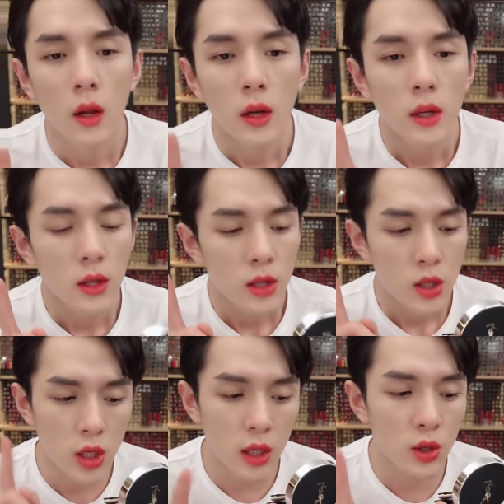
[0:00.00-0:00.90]
不番
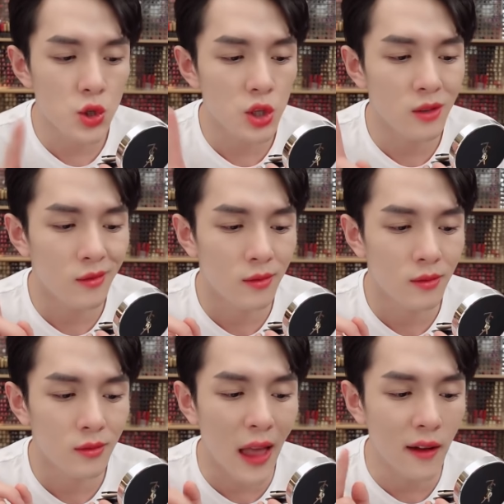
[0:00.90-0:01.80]
茄，这一支
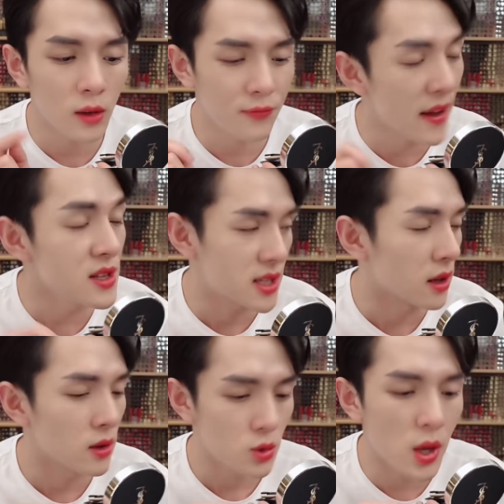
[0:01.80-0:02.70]
单番
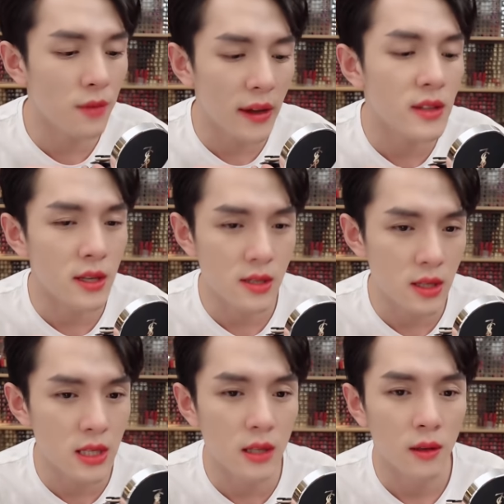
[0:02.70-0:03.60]
茄算番茄
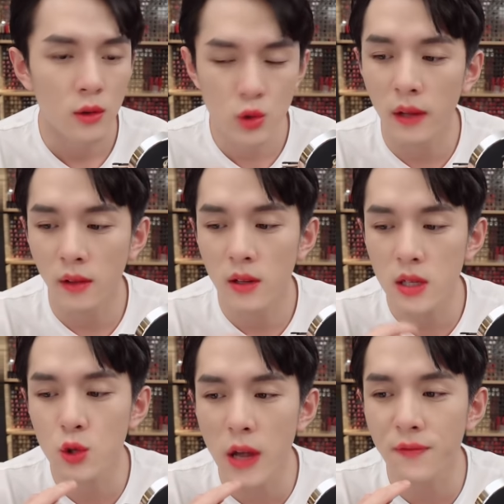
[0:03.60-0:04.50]
色系，算的，
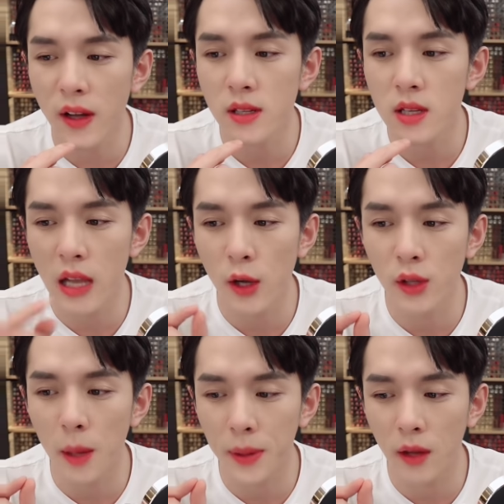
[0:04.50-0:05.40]
这是算番茄色系，它
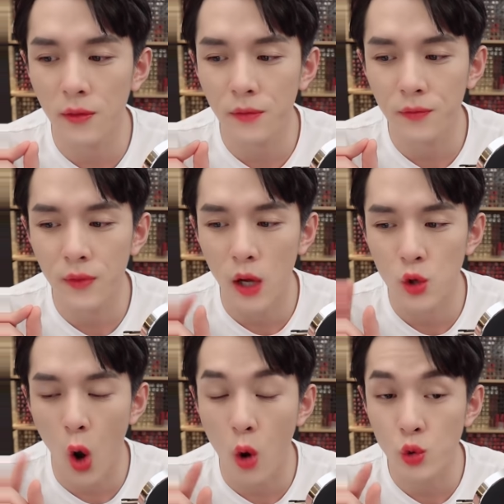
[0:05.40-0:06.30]
有点偏
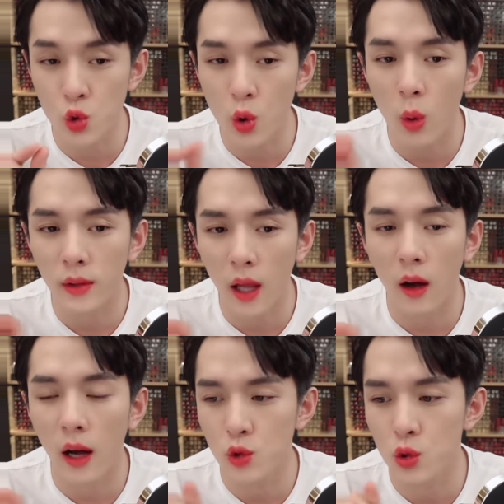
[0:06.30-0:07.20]
呃红橘红
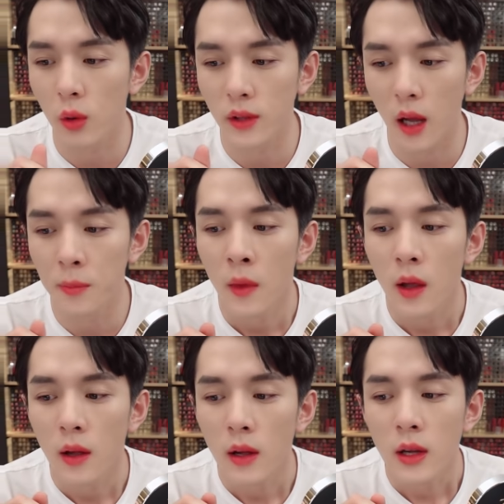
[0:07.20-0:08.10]
调啊，橘红调。
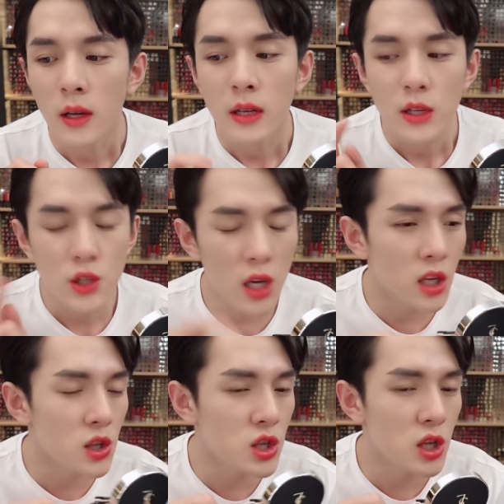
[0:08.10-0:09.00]

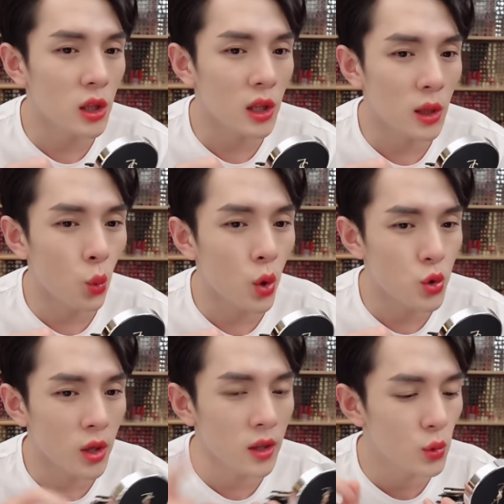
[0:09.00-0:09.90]
这一支，
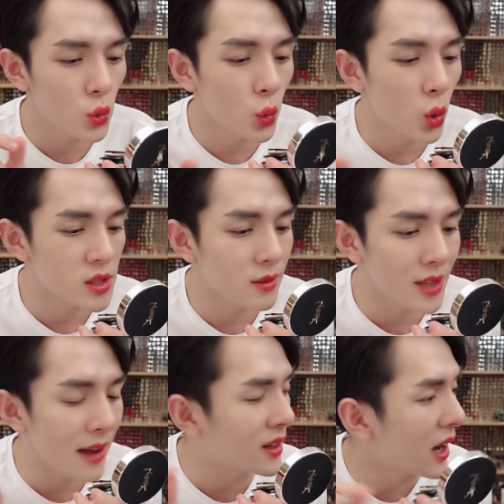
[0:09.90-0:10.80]
我觉得如果是
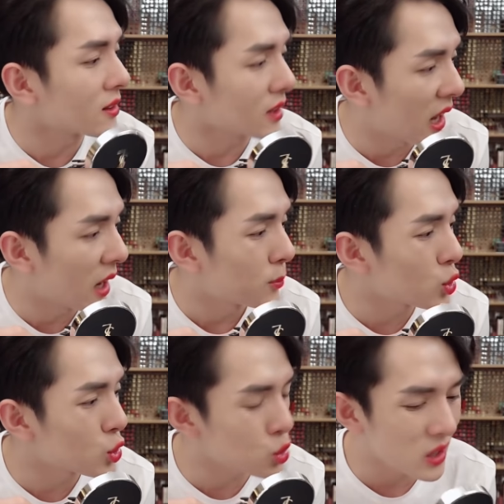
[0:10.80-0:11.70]
单看它，
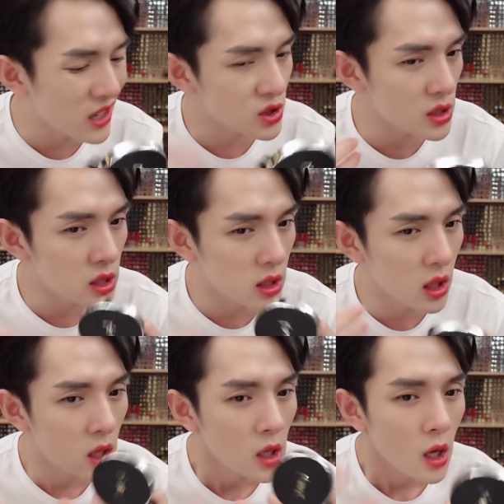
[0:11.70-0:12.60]
就是说它是一
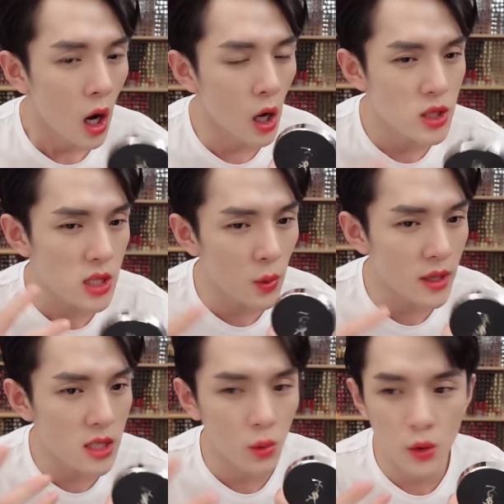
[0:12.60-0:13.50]
个呃滋
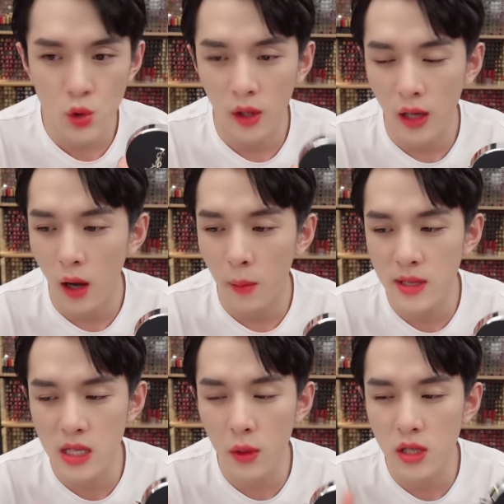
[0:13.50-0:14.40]
润型的润唇膏，
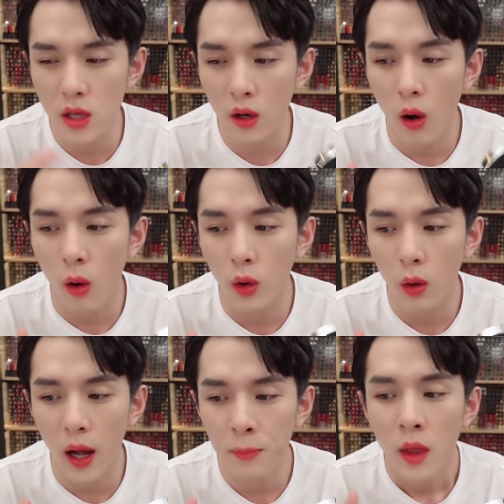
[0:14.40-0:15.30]
不滋润型的口红
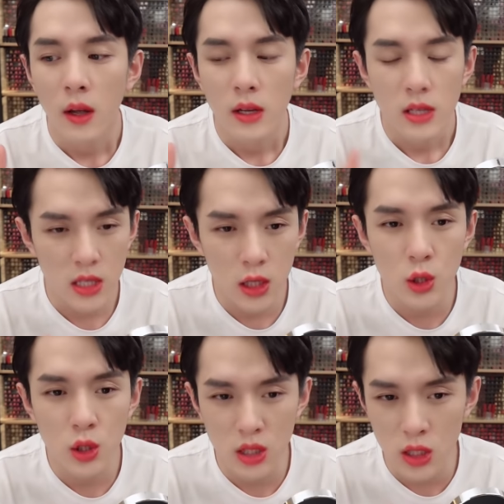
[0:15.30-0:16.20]
的话，其
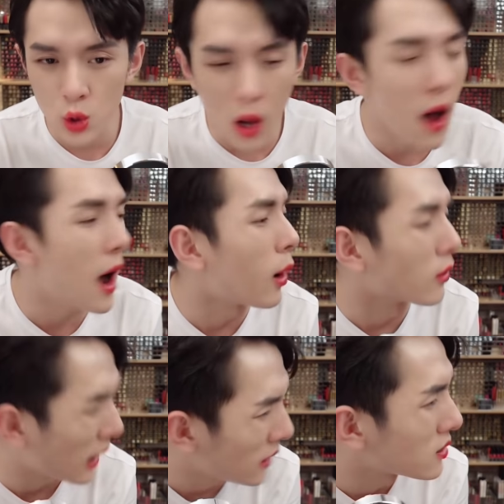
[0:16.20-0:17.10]
实是算
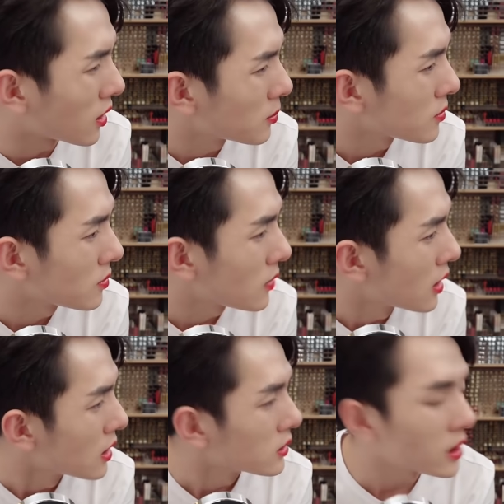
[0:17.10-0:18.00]
好看的。
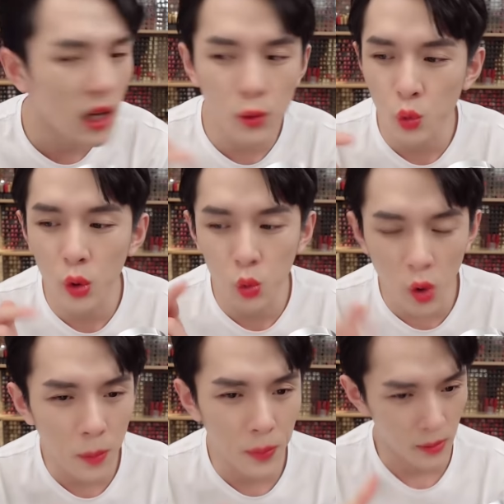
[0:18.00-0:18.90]
但是它如果
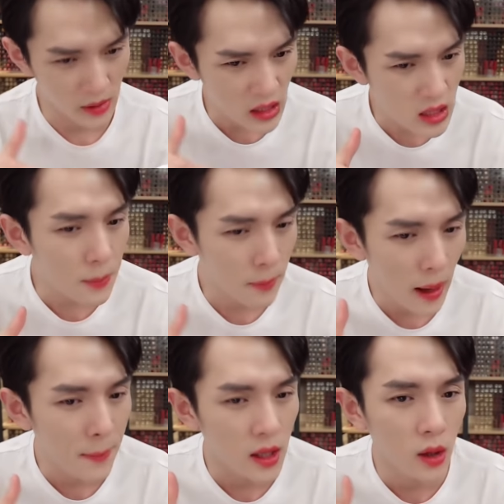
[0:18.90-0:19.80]
对比一线品
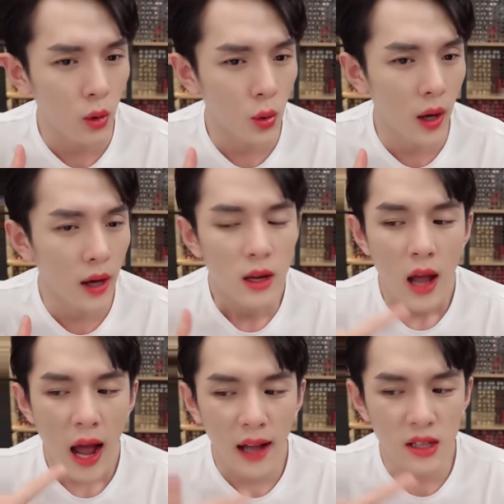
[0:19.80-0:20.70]
牌别的口红的话，
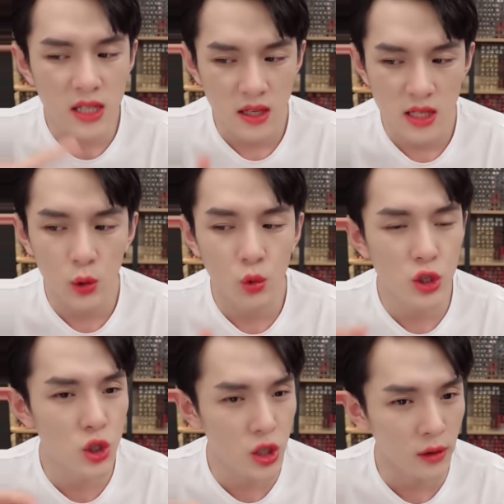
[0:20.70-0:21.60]
它的显色度
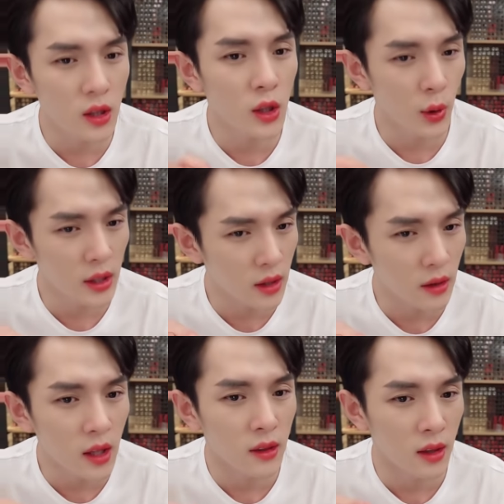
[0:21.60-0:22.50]
是真的有一
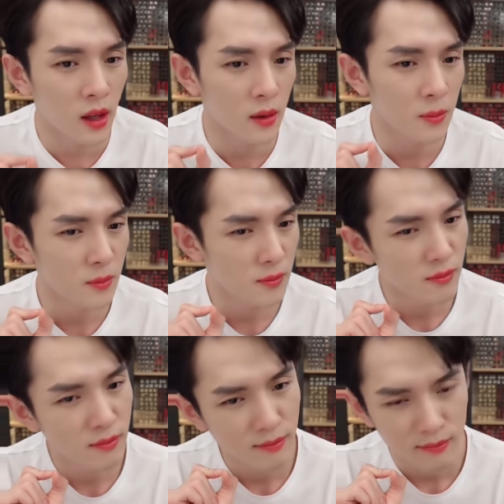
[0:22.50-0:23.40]
点点的。
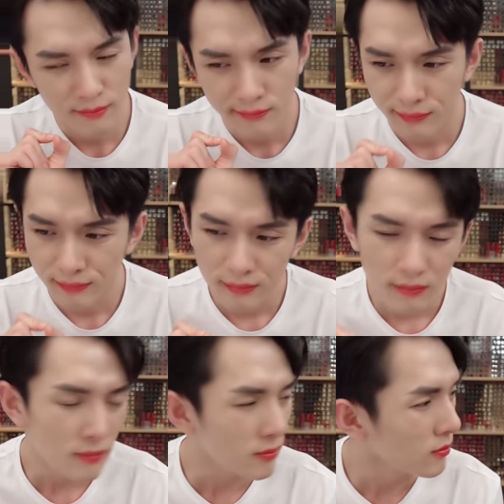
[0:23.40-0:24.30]

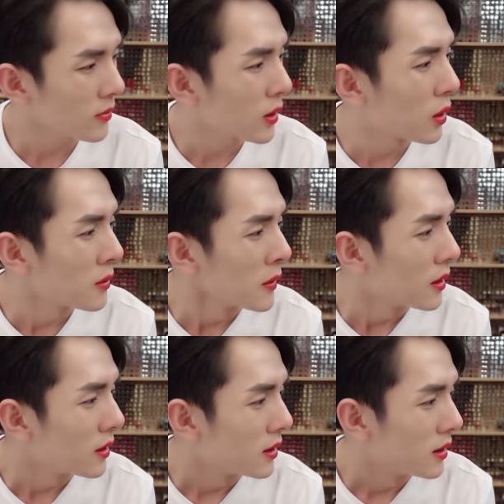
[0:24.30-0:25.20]
它就是故意这
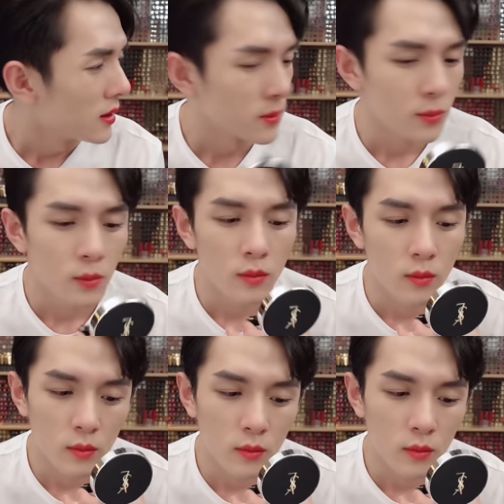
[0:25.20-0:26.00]
种不显色，